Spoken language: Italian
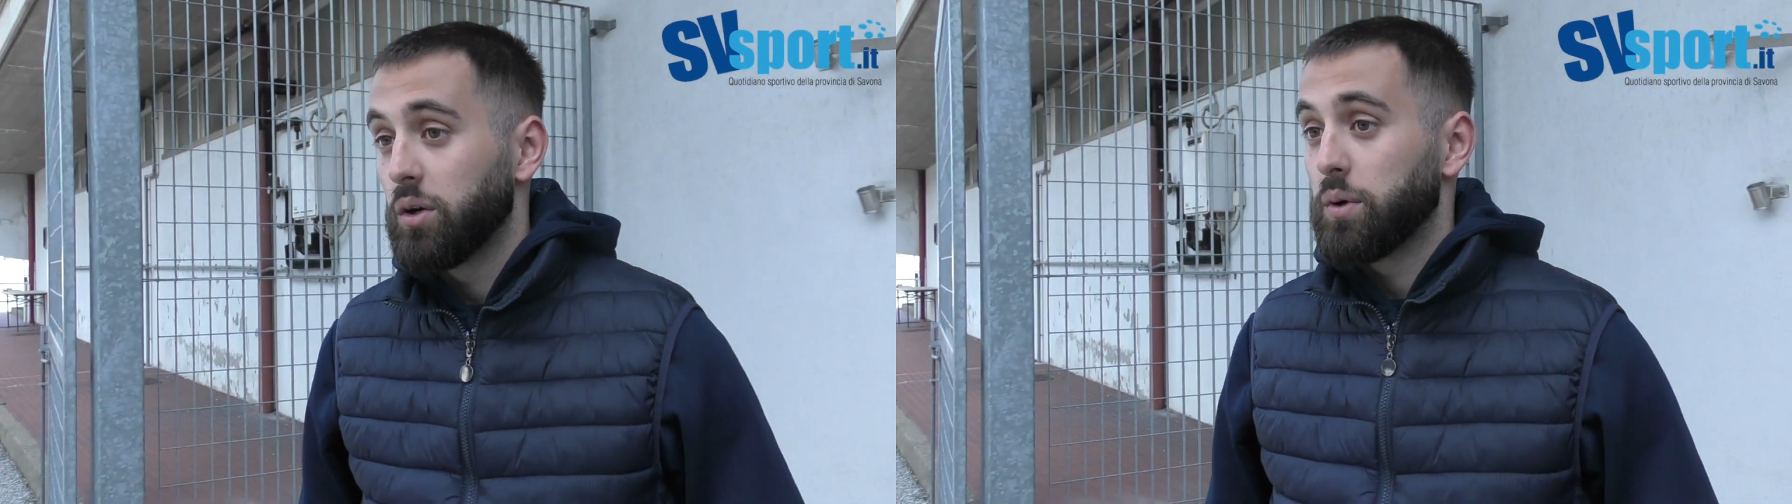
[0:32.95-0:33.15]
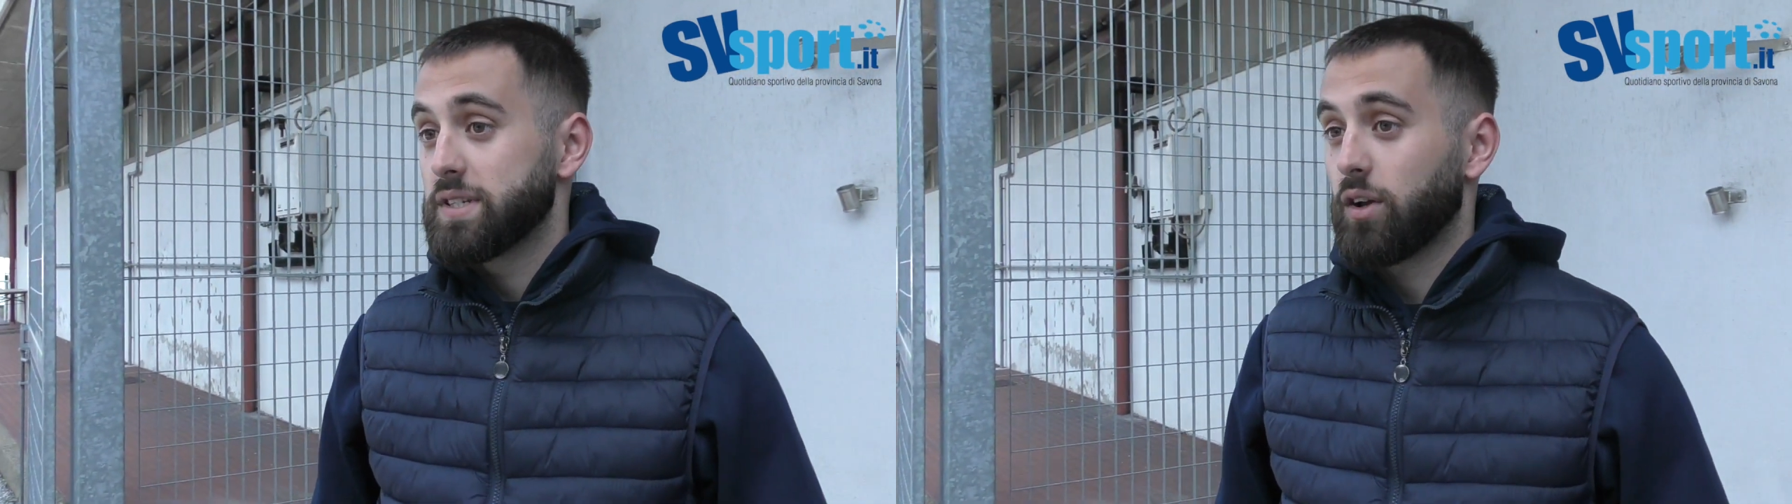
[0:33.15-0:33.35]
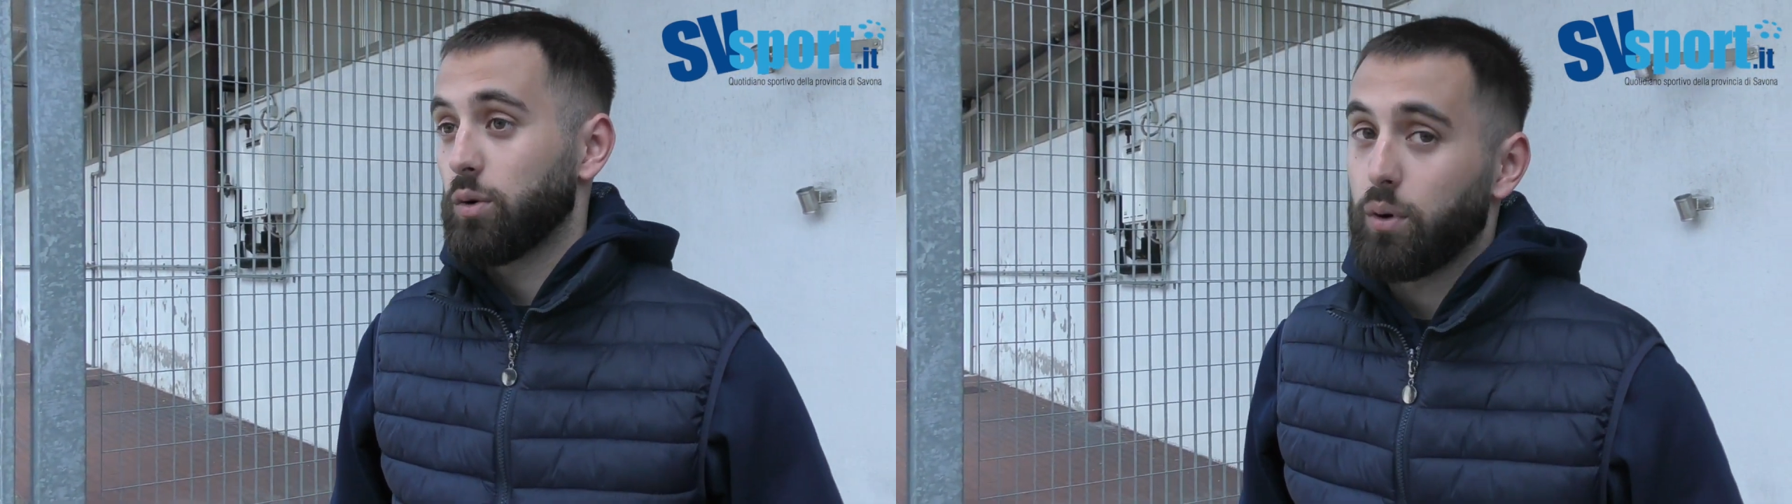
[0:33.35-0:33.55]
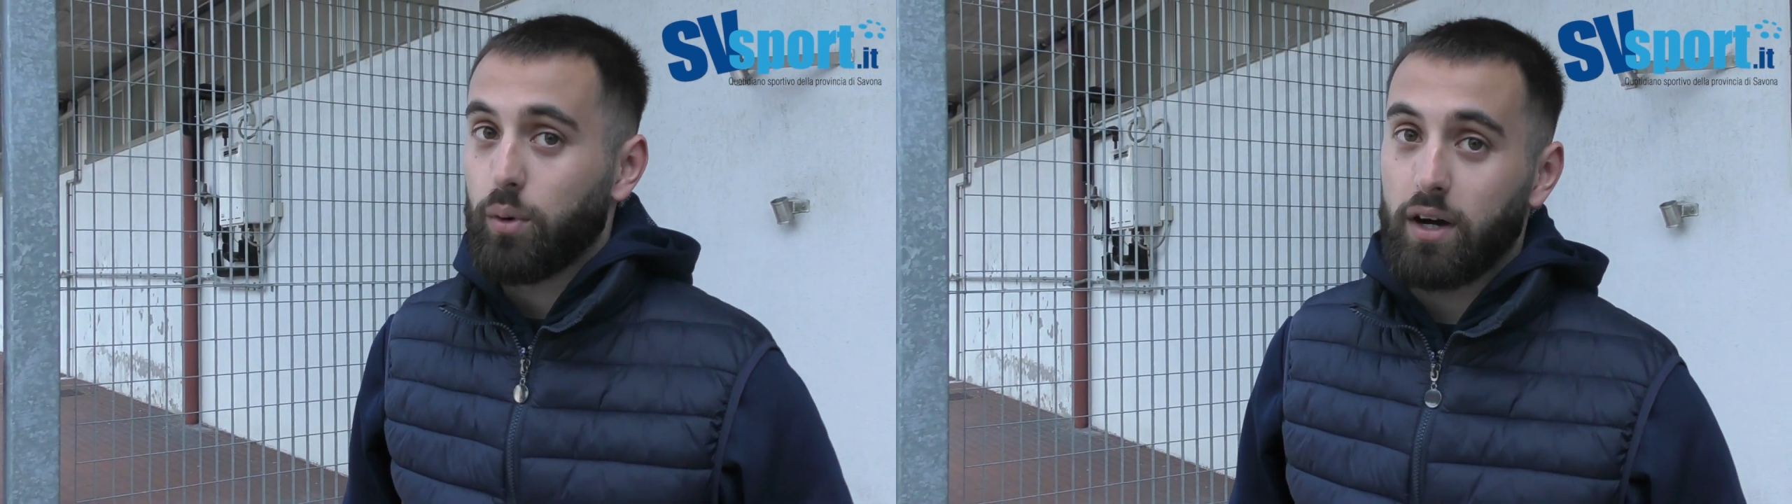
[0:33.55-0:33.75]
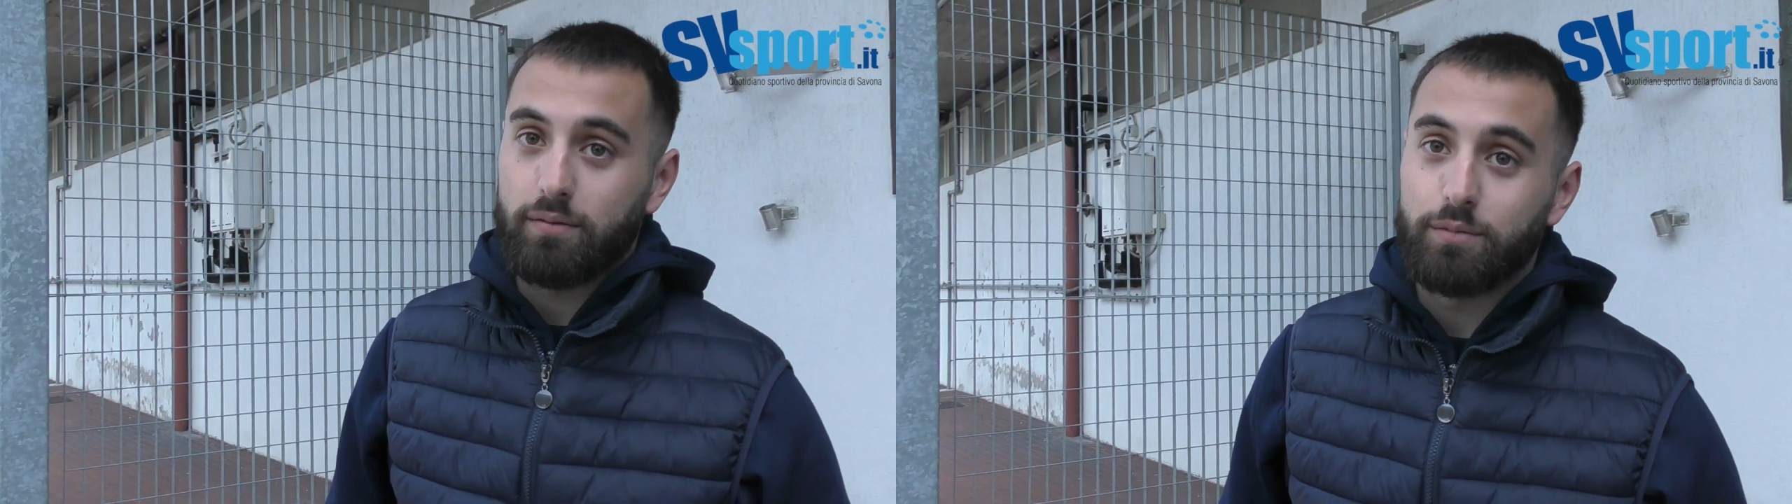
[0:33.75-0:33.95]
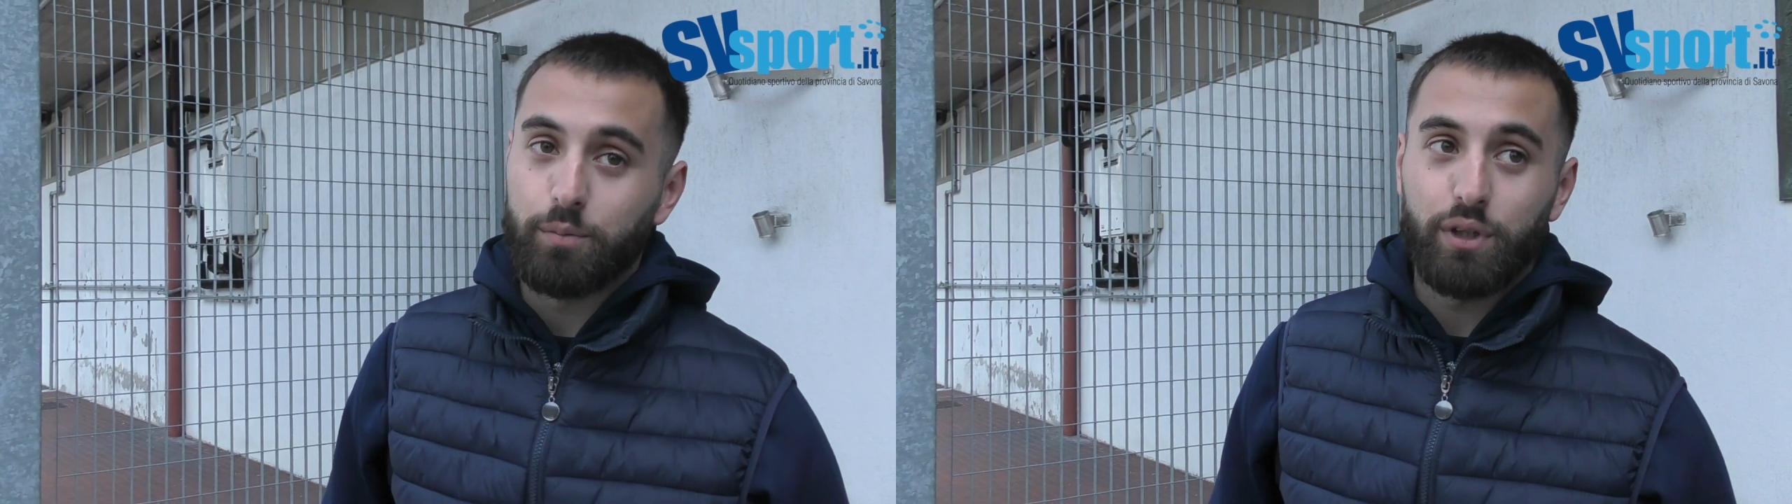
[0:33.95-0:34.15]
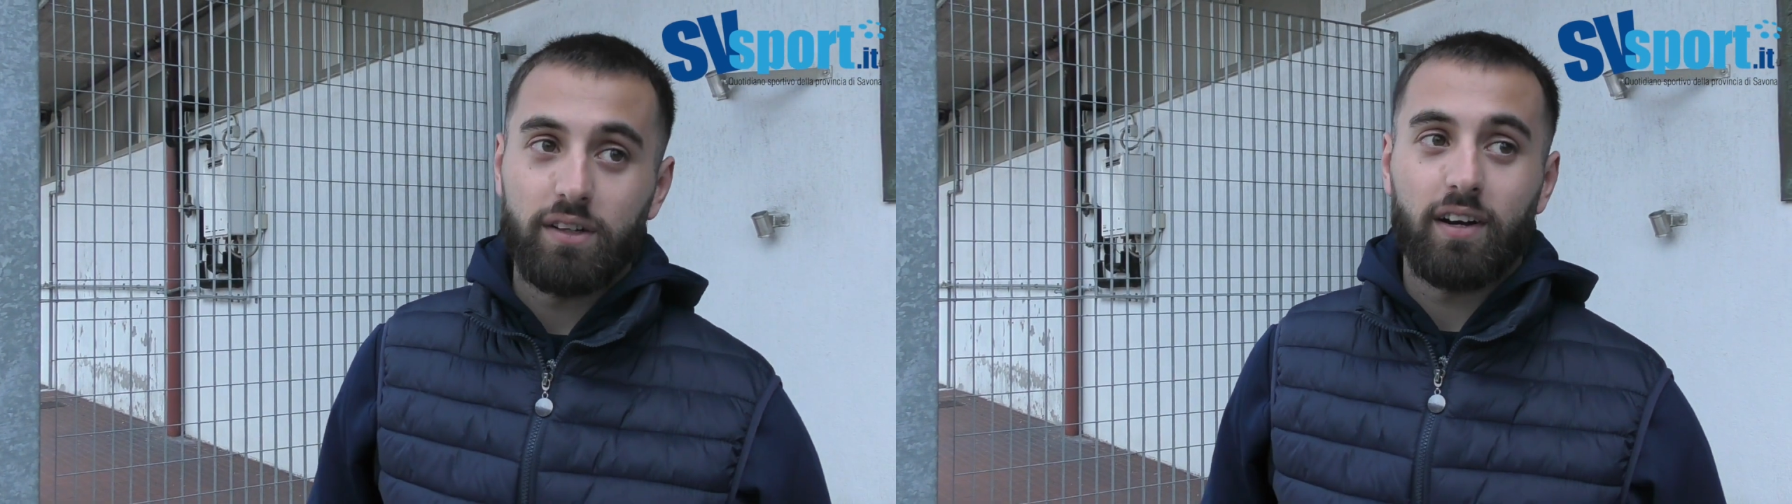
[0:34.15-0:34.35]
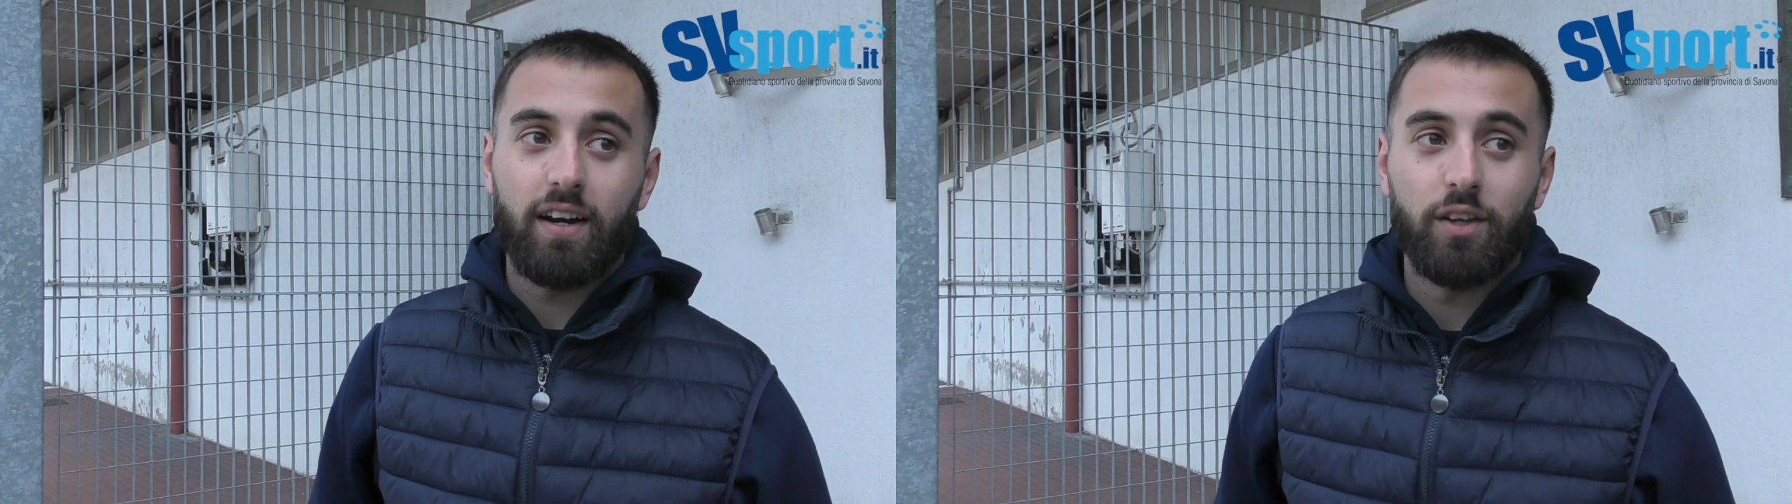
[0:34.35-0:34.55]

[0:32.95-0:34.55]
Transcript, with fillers: questa roba qua non poteva,